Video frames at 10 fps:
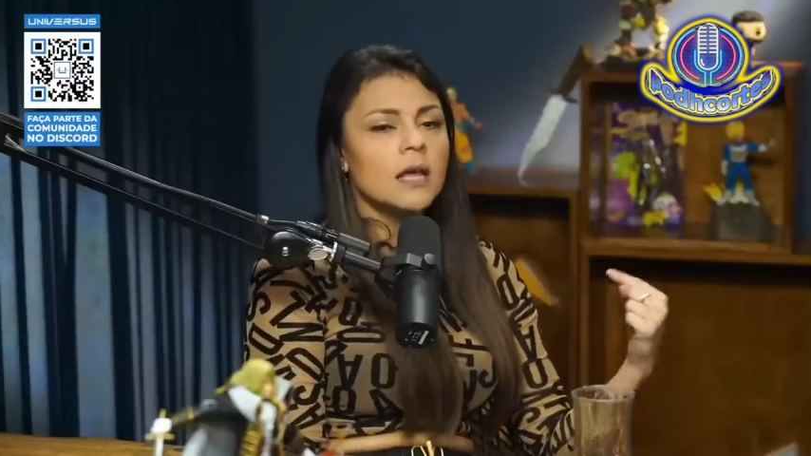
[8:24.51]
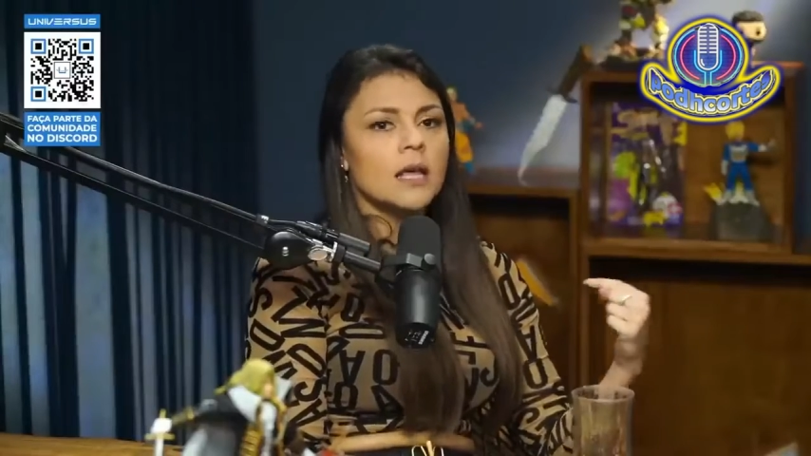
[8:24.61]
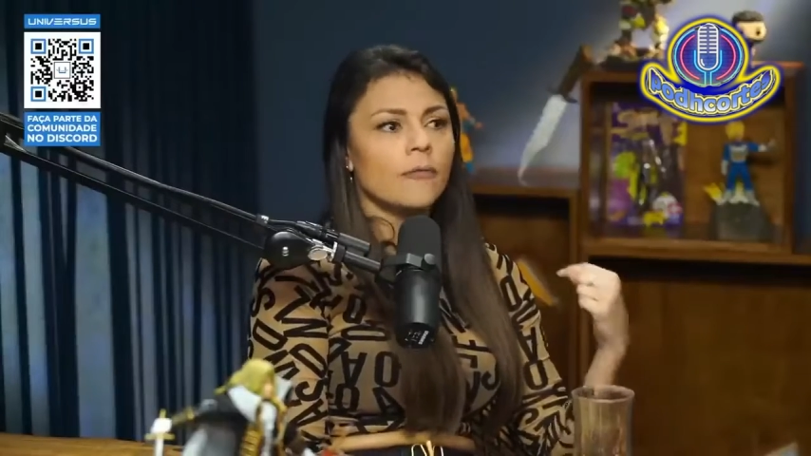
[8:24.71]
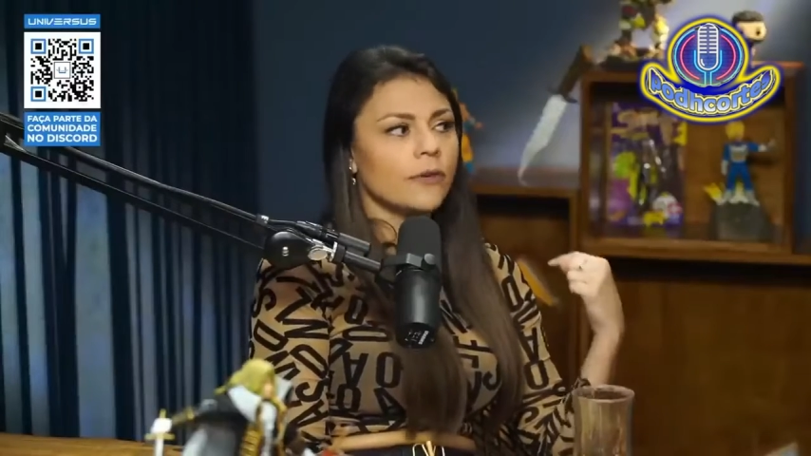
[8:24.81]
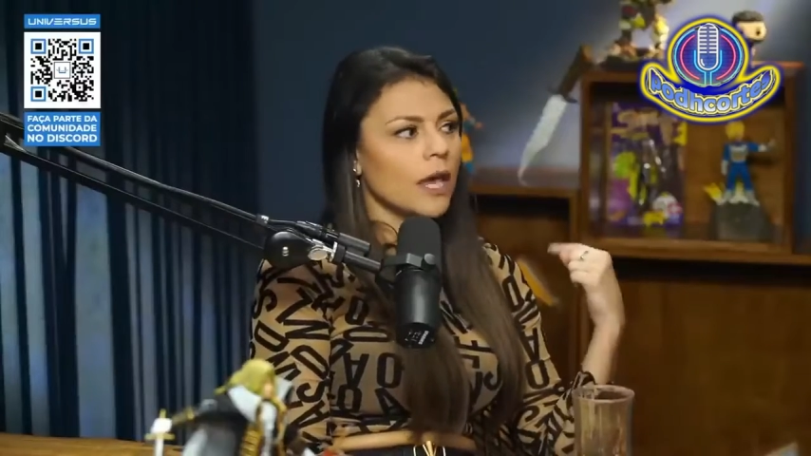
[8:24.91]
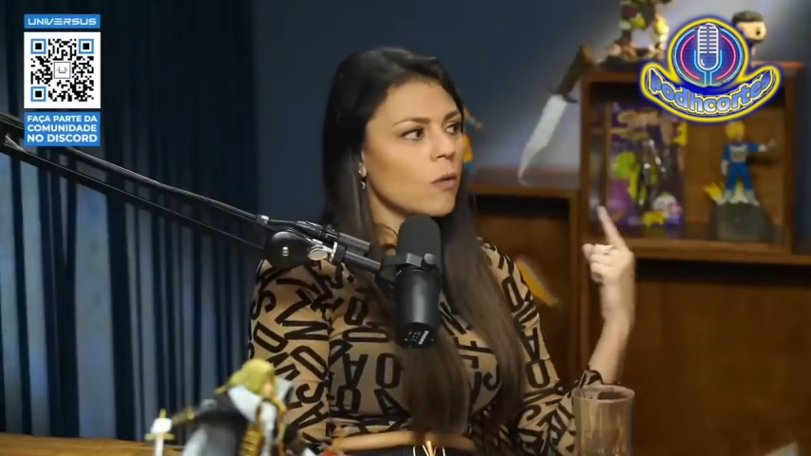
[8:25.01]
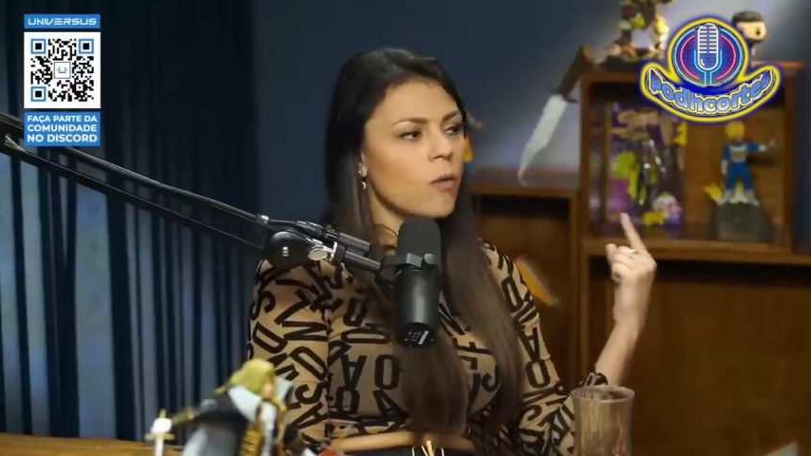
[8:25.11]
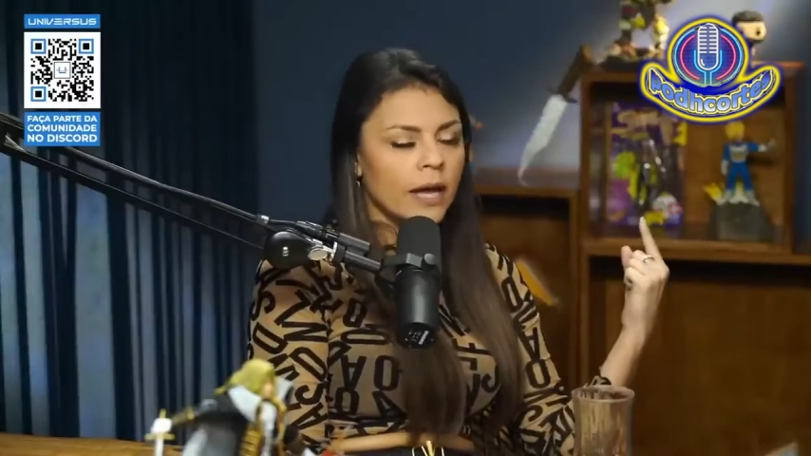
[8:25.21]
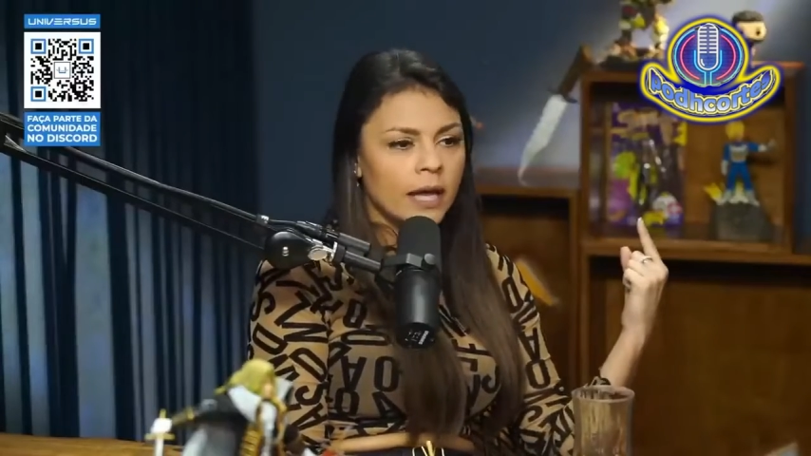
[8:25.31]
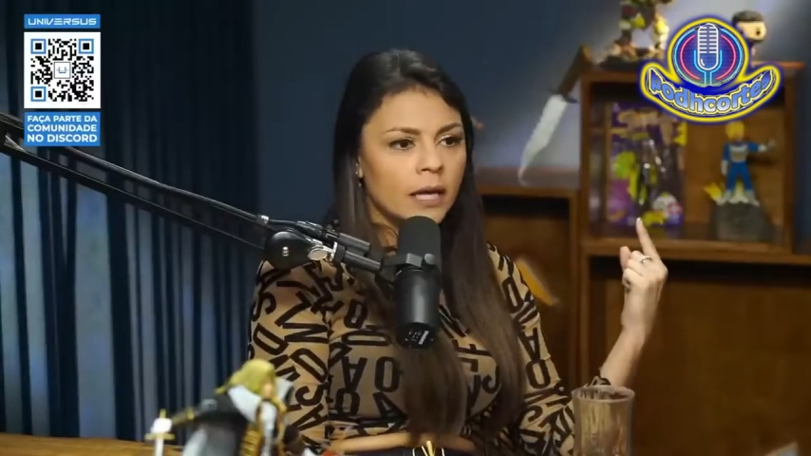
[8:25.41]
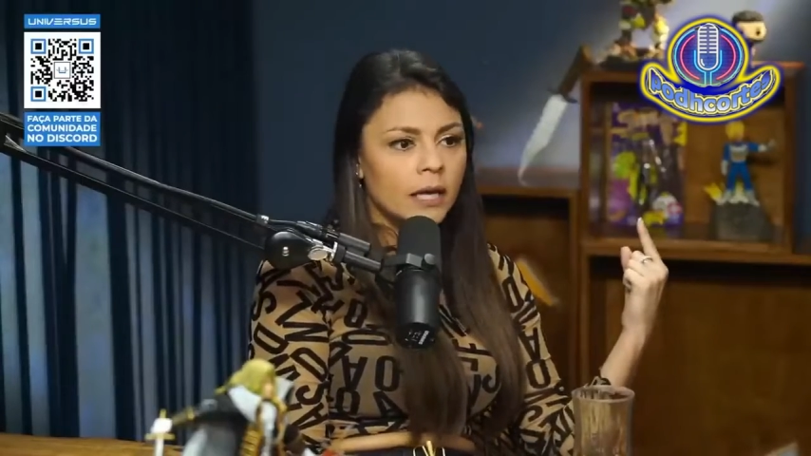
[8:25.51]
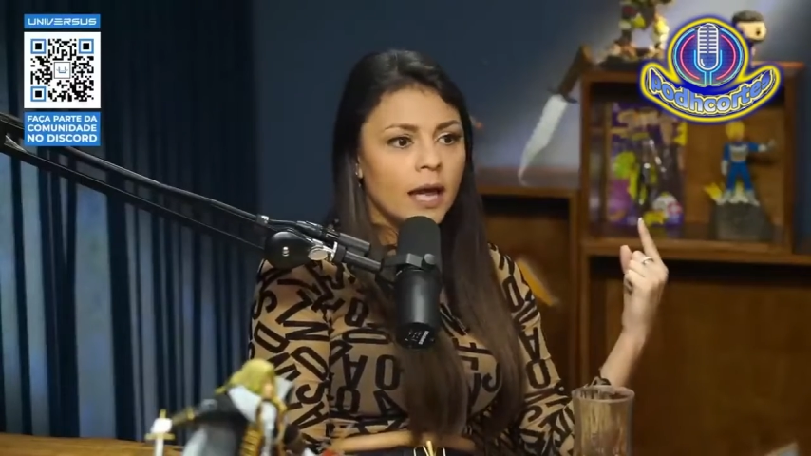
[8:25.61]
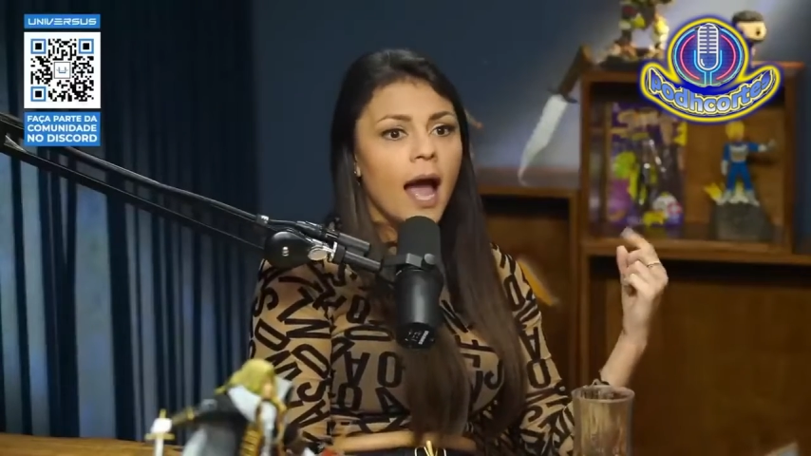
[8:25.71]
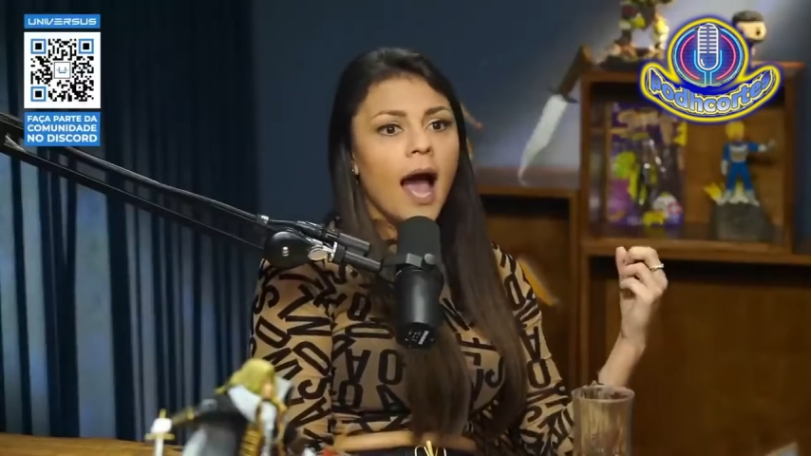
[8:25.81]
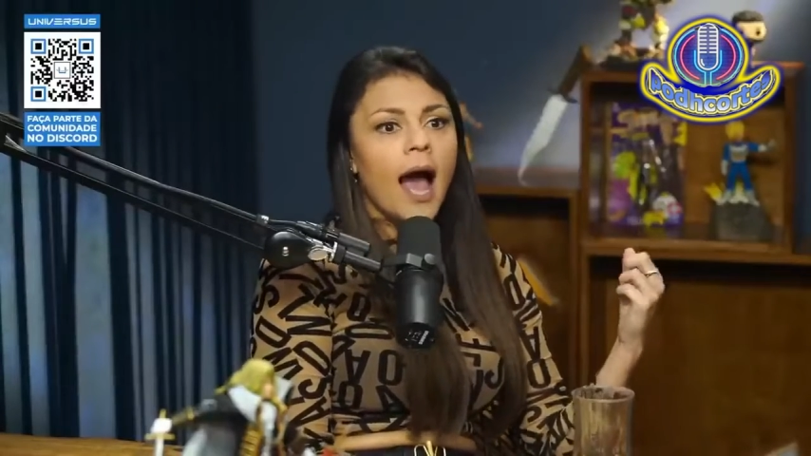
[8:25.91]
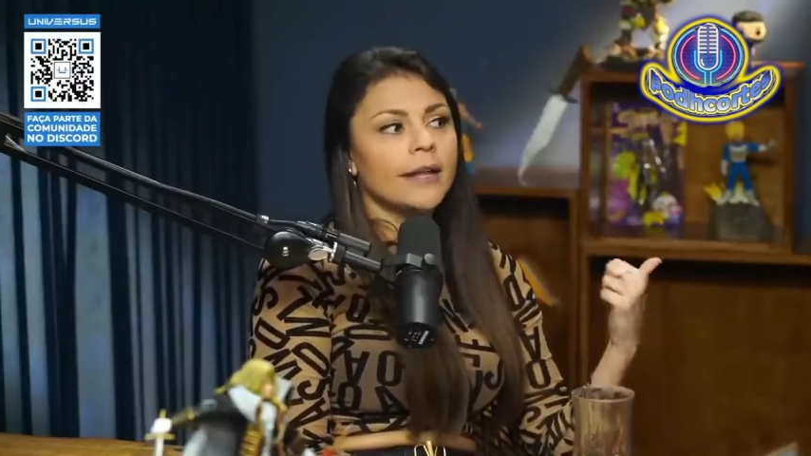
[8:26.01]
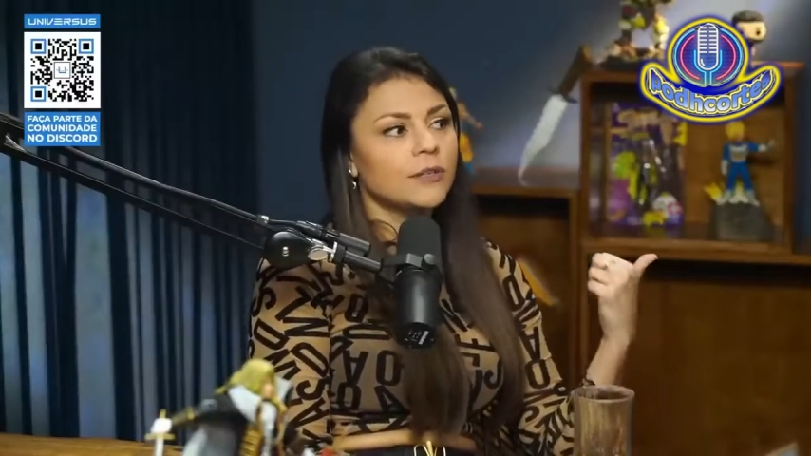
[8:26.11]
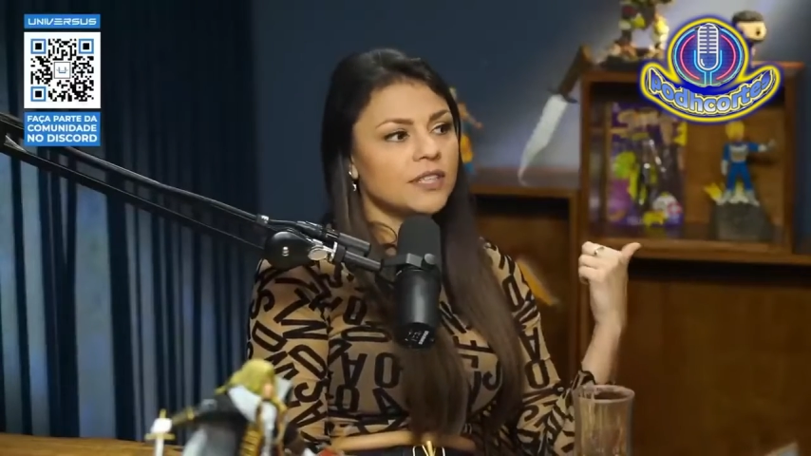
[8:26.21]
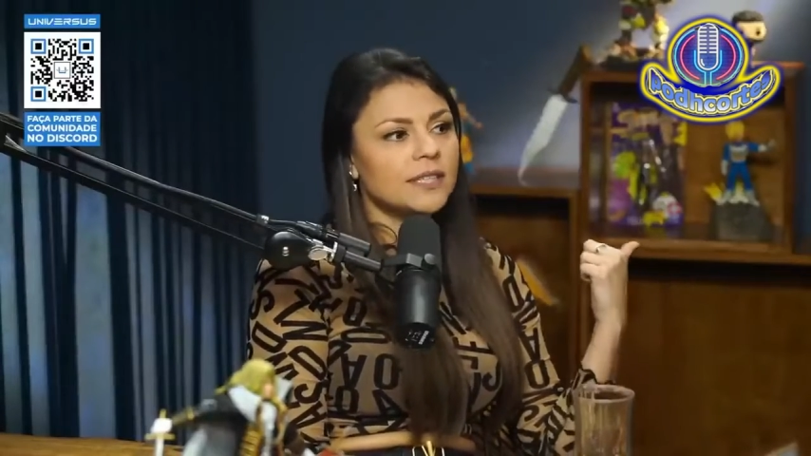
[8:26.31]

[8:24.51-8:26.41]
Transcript: Eu fiquei com ele, aí no dia